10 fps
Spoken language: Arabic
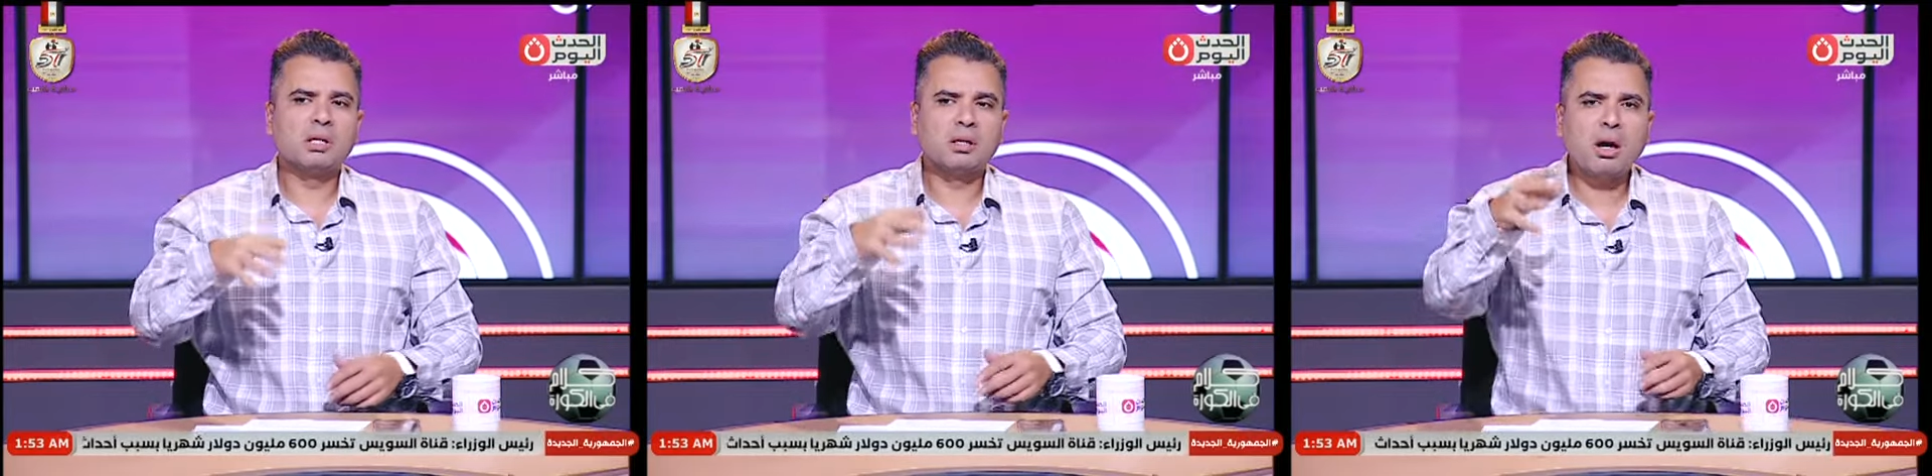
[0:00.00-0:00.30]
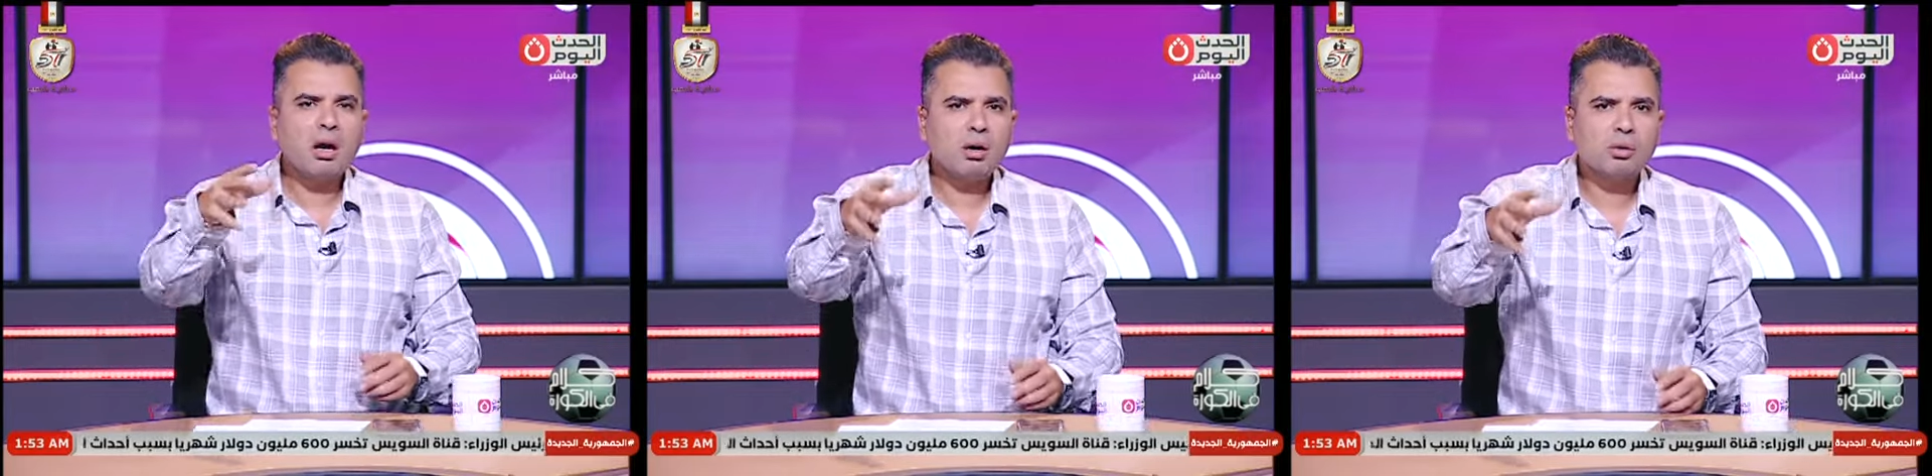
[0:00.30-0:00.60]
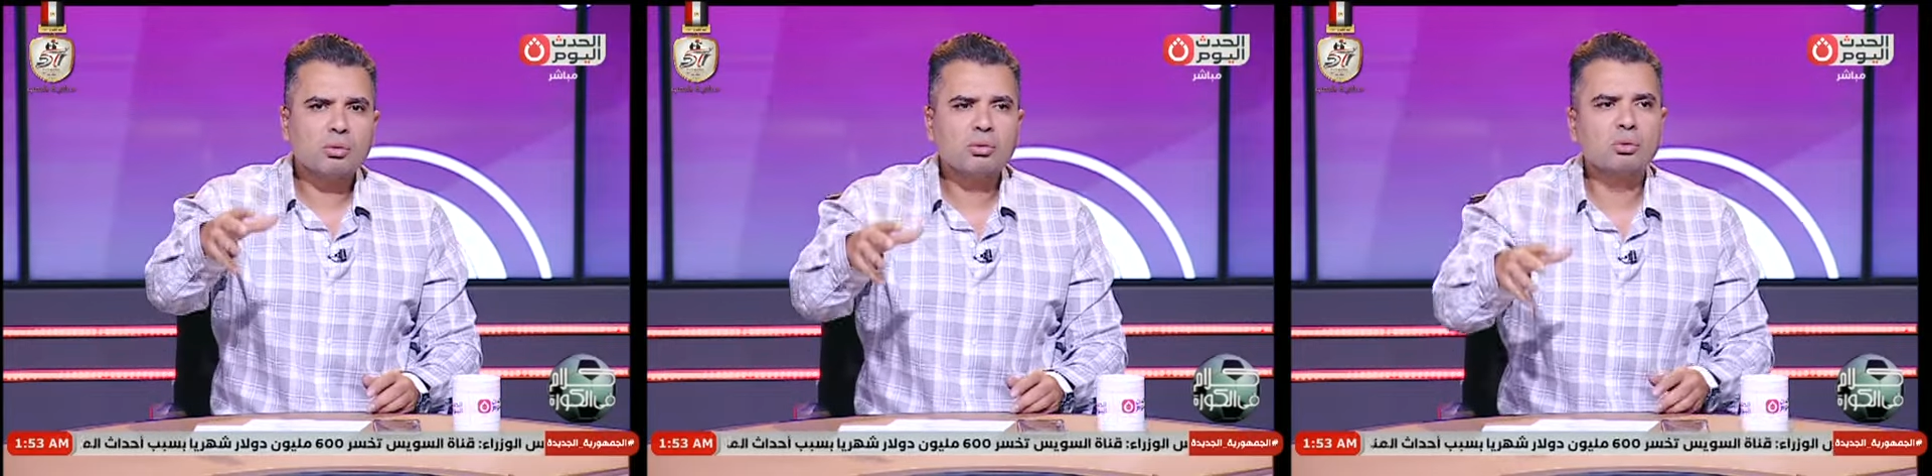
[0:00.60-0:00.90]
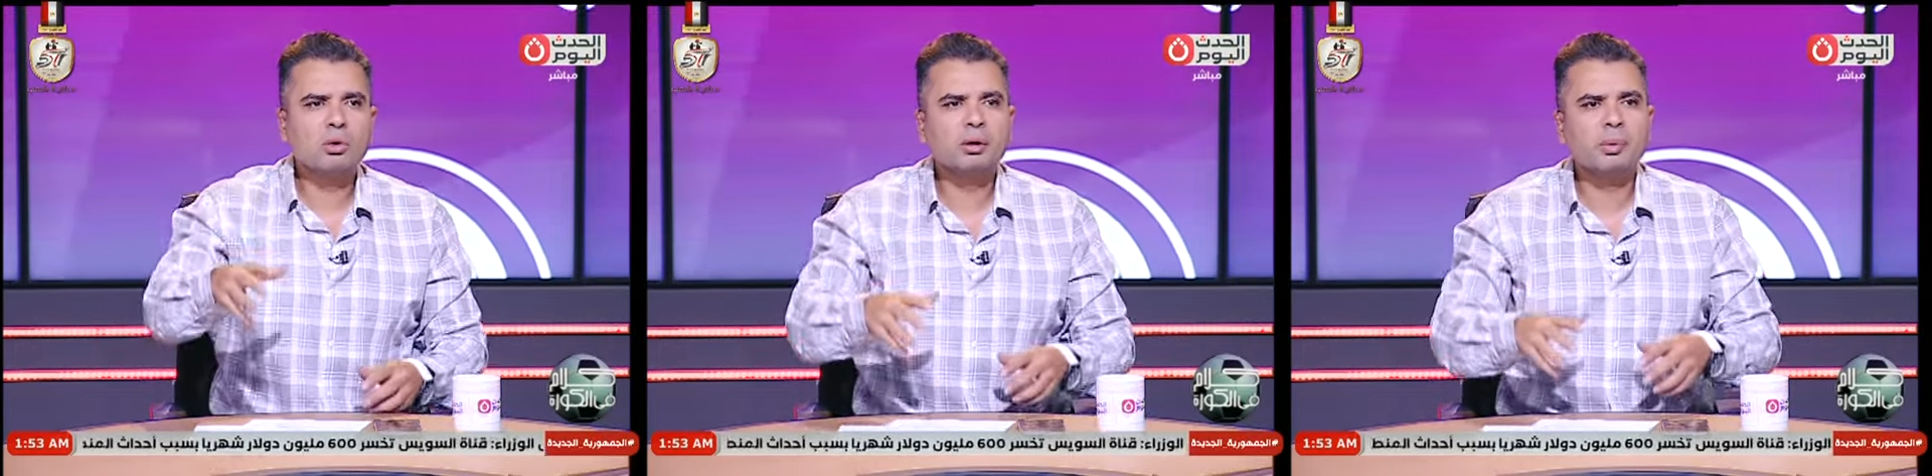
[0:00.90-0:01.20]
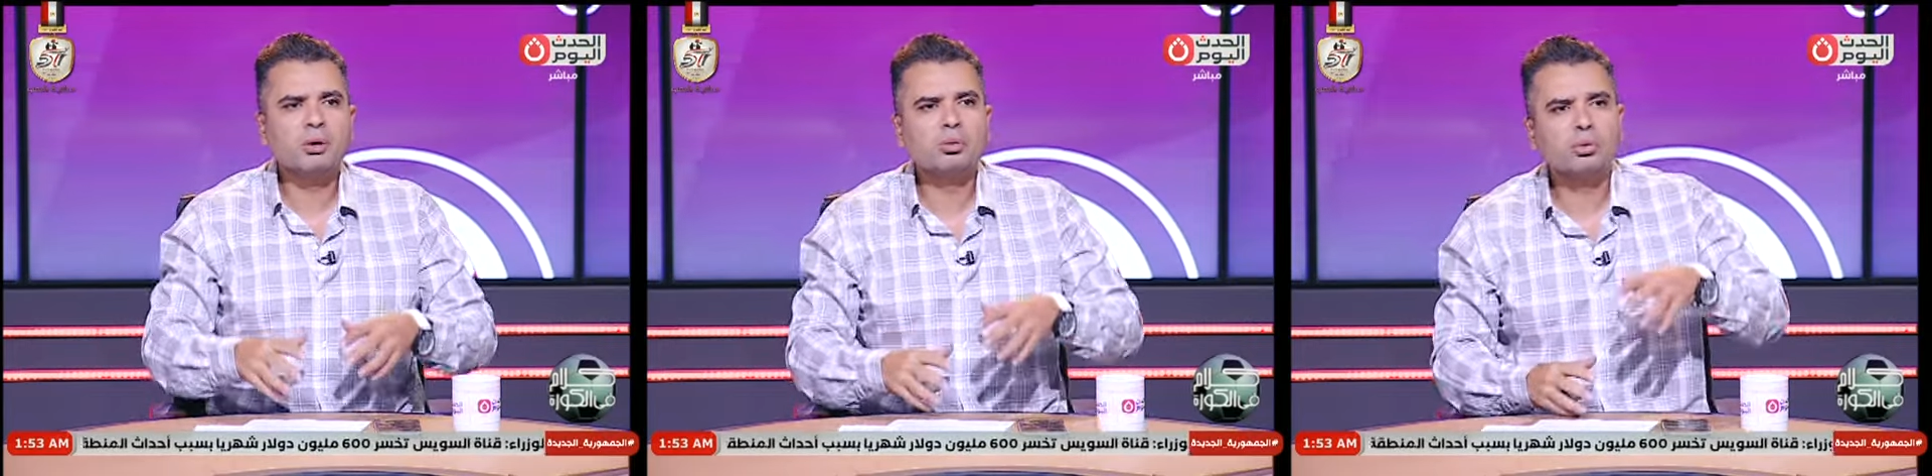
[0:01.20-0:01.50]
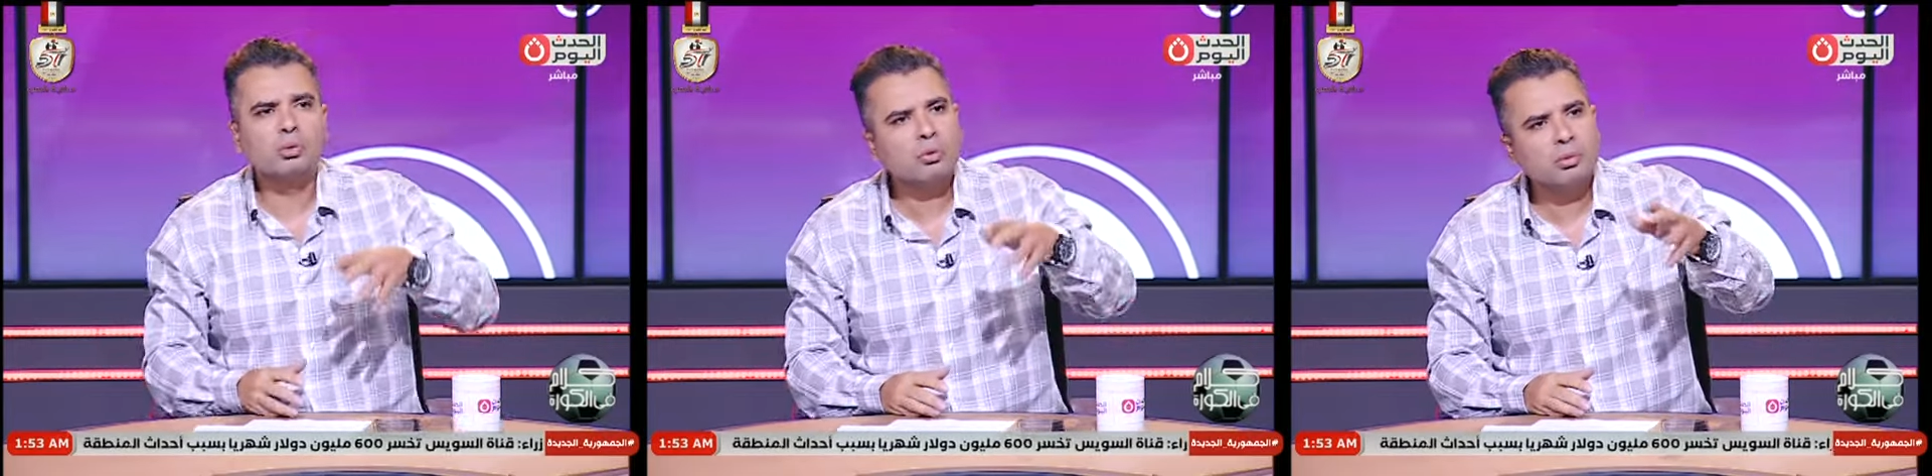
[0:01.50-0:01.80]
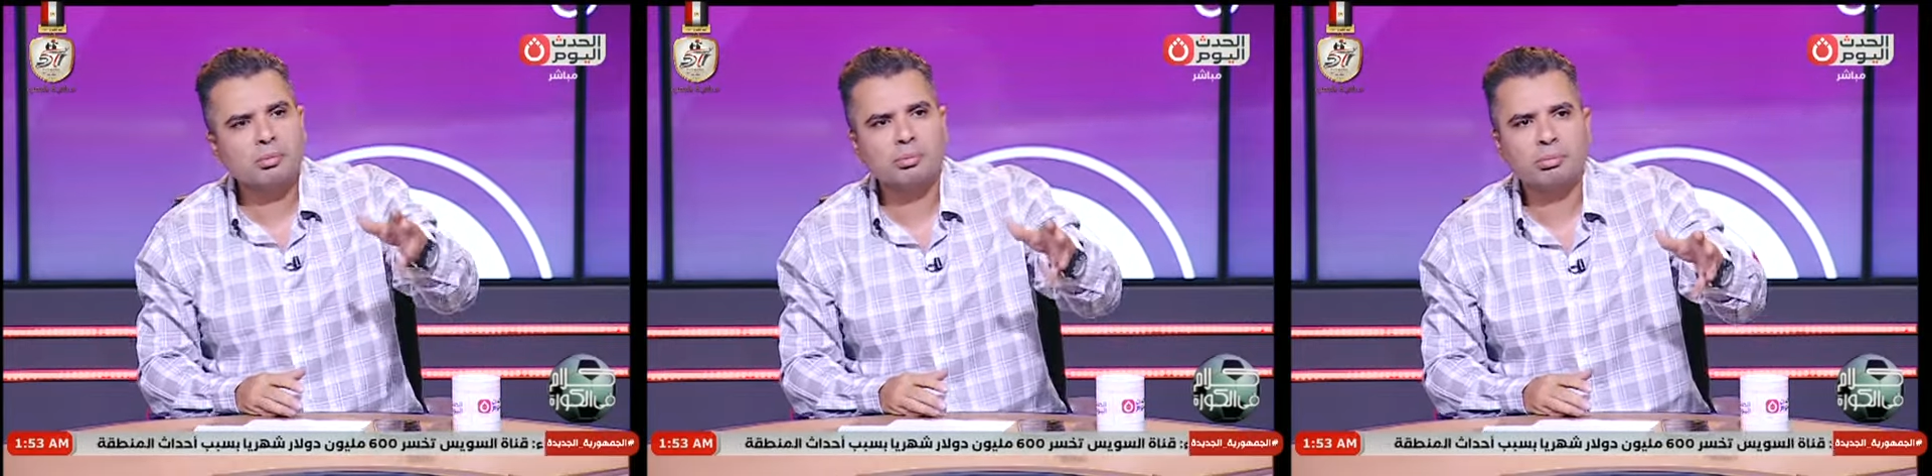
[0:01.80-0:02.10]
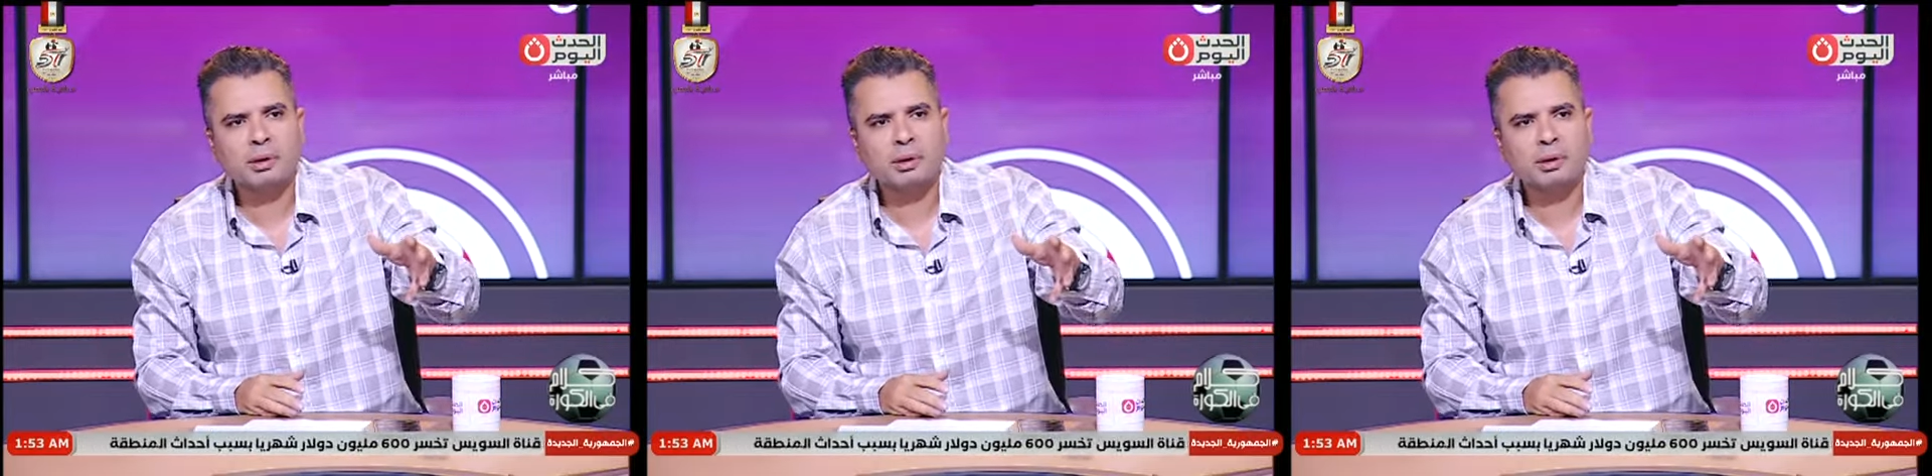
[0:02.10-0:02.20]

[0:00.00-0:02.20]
راح وبرضه